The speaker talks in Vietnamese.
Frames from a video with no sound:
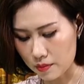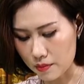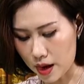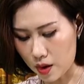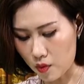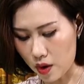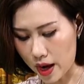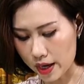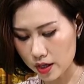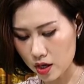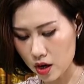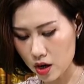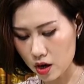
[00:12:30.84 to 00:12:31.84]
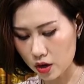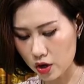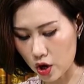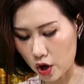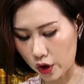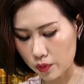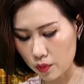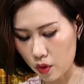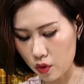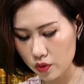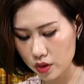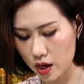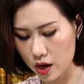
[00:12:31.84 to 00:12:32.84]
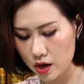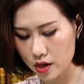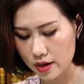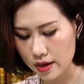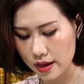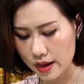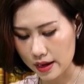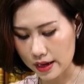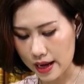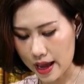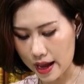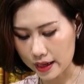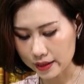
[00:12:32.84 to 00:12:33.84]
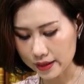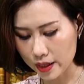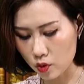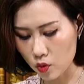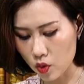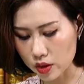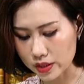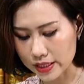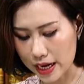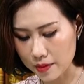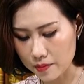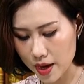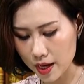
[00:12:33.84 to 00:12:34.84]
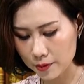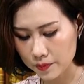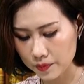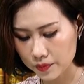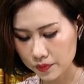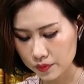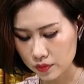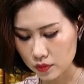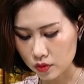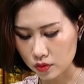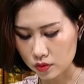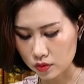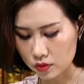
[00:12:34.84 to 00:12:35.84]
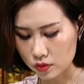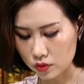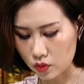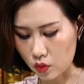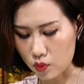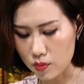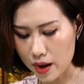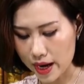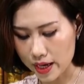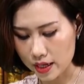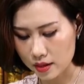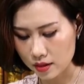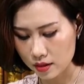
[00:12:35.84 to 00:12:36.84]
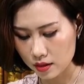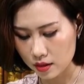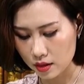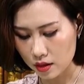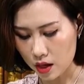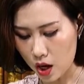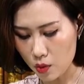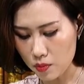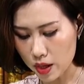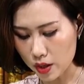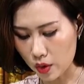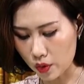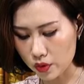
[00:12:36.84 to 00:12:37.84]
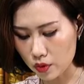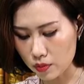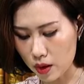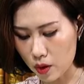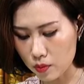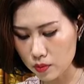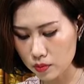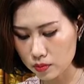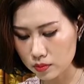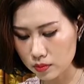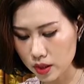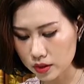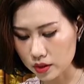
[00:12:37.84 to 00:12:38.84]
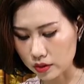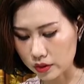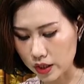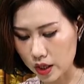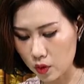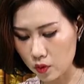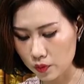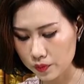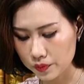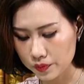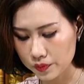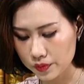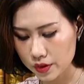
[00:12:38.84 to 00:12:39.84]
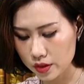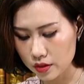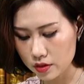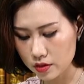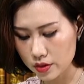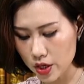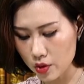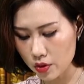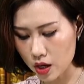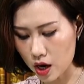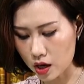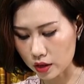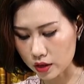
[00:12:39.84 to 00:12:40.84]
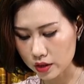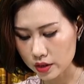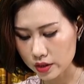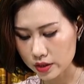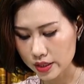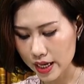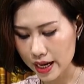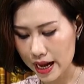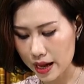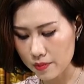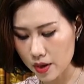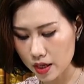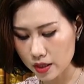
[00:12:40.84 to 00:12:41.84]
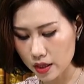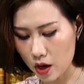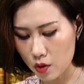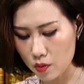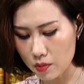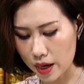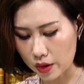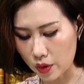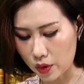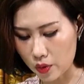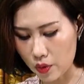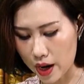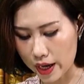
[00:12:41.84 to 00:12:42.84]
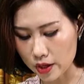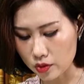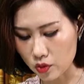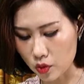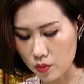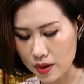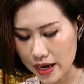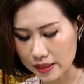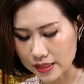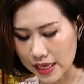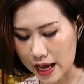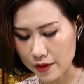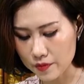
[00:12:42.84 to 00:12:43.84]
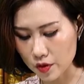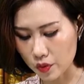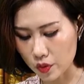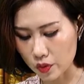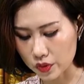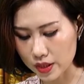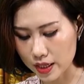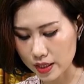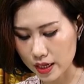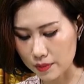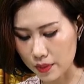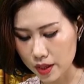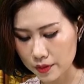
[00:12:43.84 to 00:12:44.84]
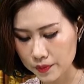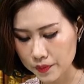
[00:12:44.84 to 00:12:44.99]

bà ngoại nó gọi bố nó là cái quần trắng mắt. Cũng may, ông bà nội con bóng mất từ lâu. Chứ nếu còn, chắc hai bên ông bà nội ngoại cũng lăn xả vào cuộc chiến này mất.